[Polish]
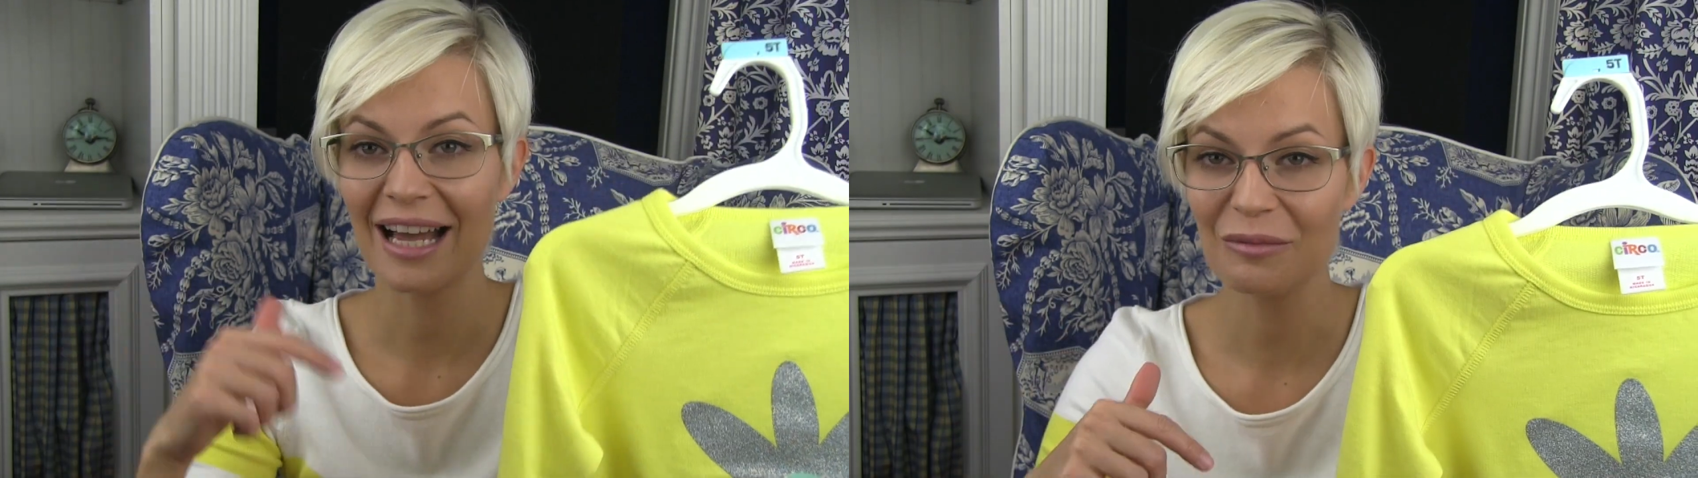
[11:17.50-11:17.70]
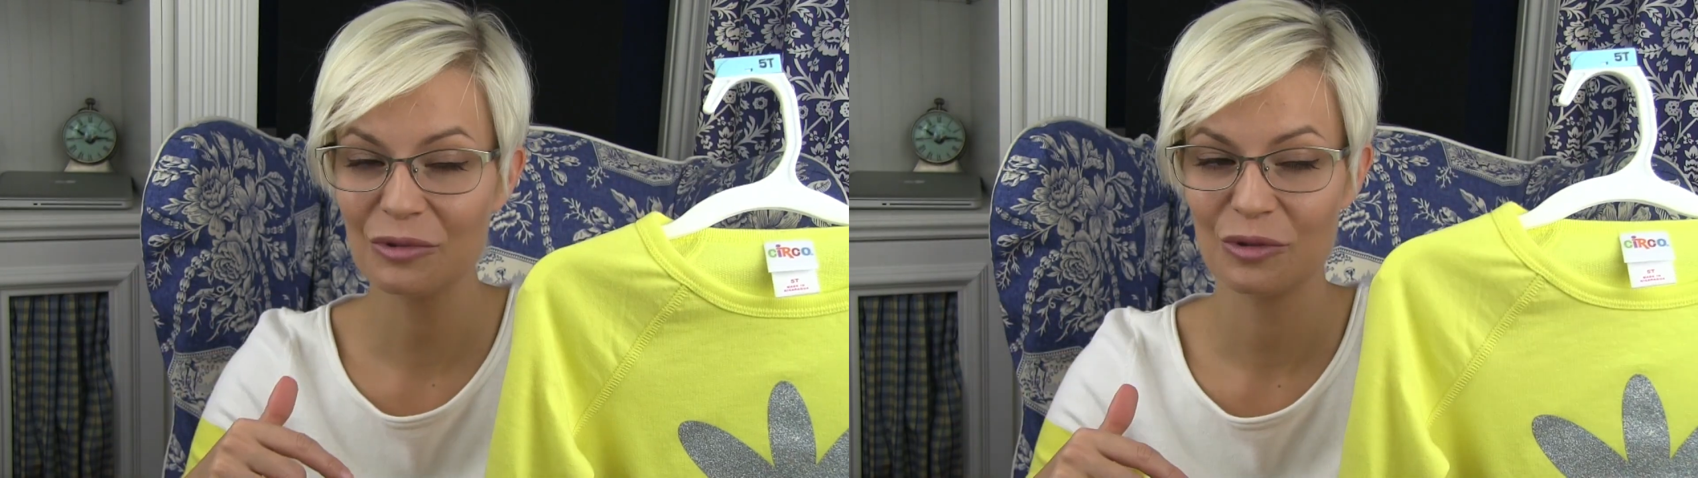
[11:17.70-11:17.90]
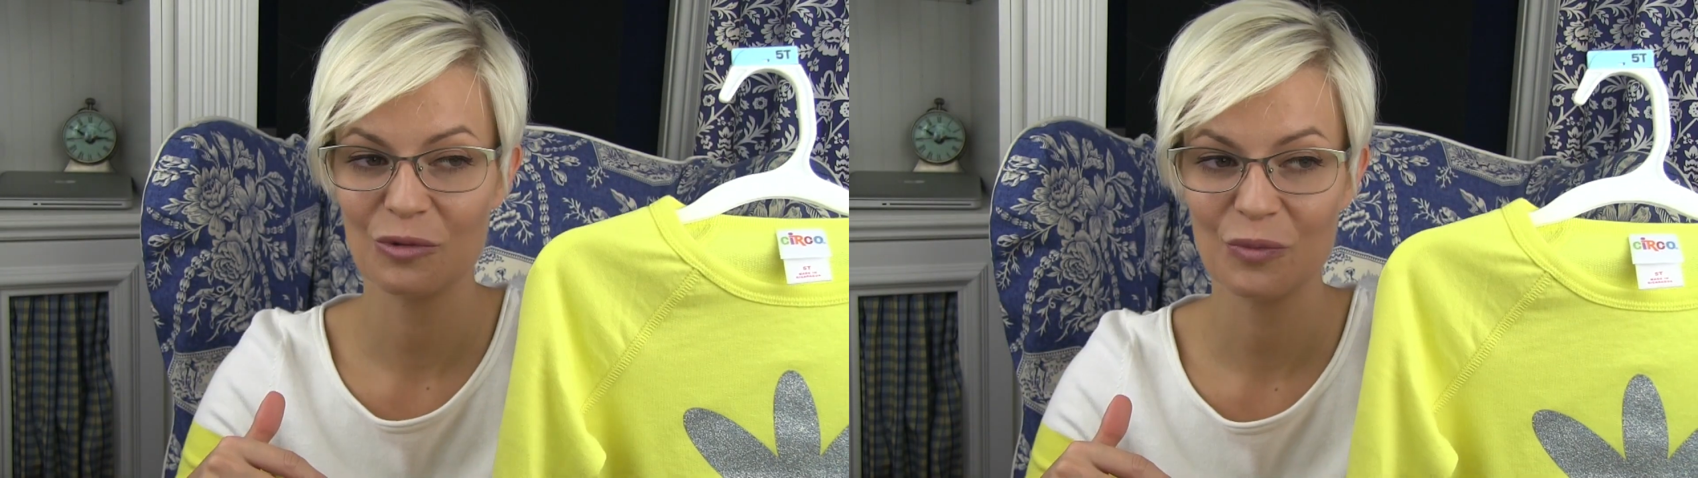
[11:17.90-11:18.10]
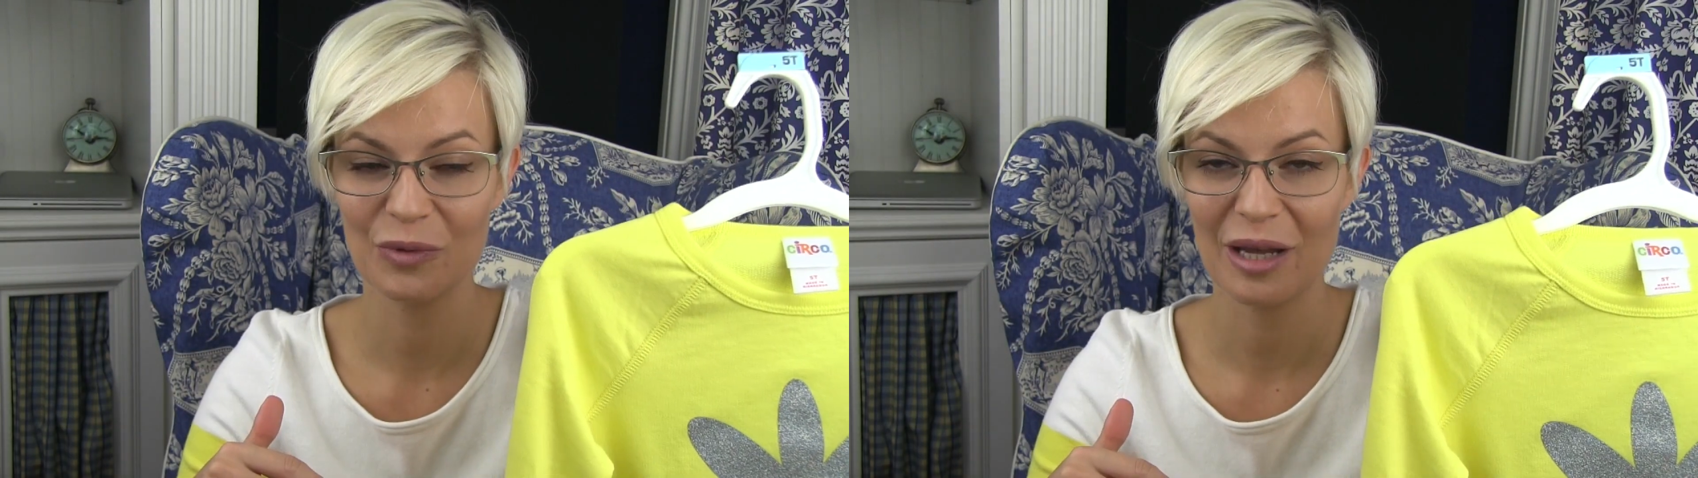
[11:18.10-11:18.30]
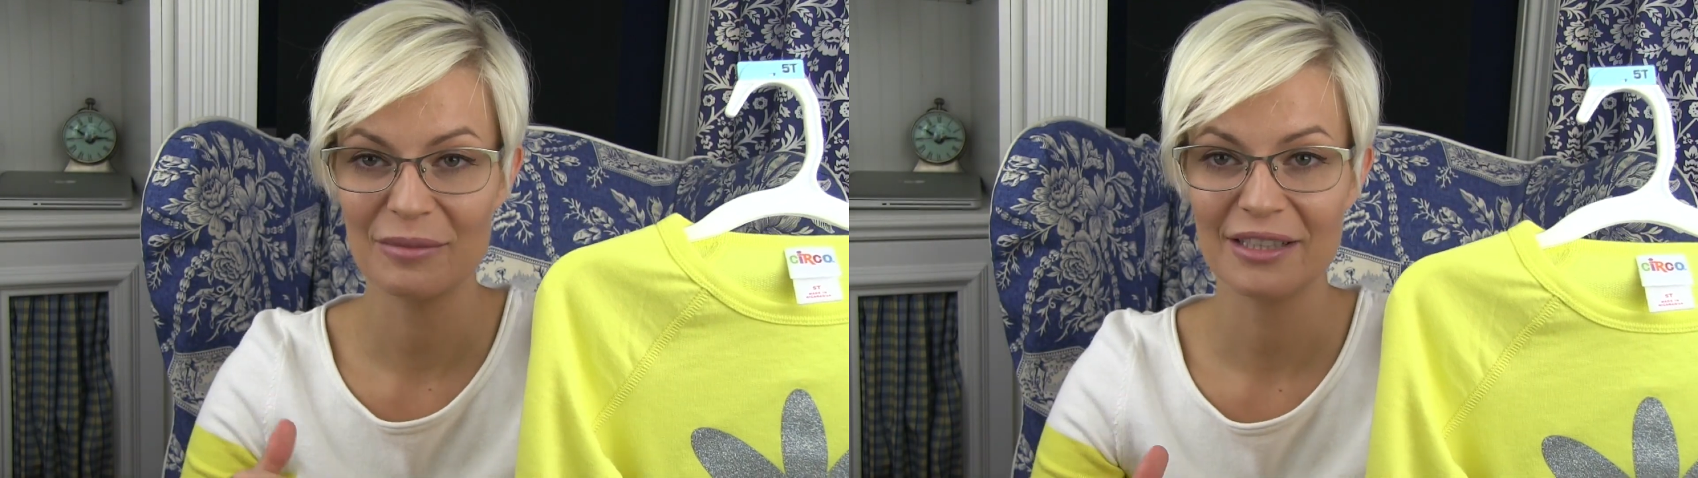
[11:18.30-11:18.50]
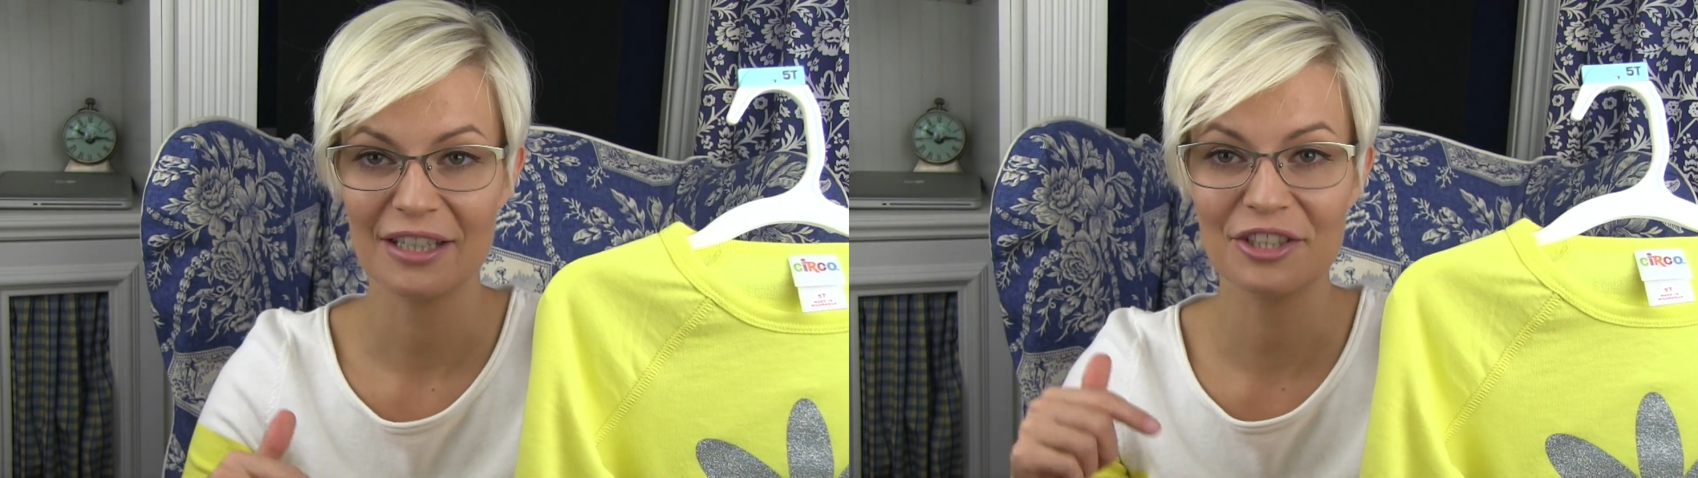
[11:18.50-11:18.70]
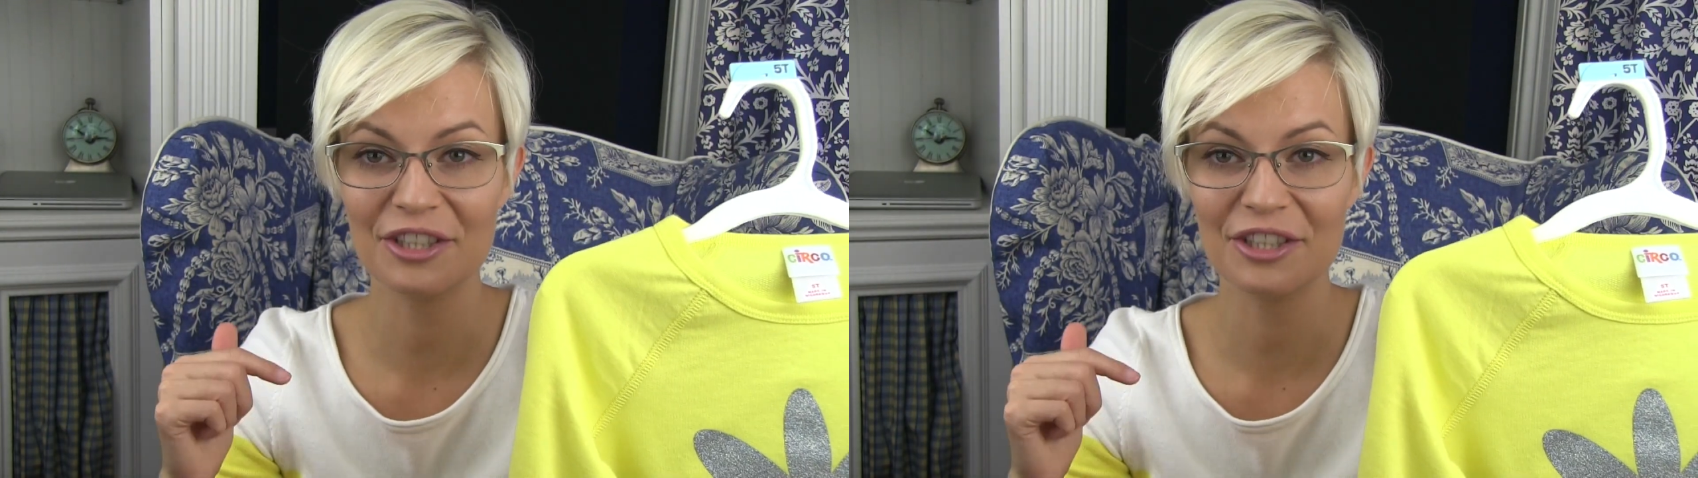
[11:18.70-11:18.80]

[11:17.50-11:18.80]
tamtą, kupiłam za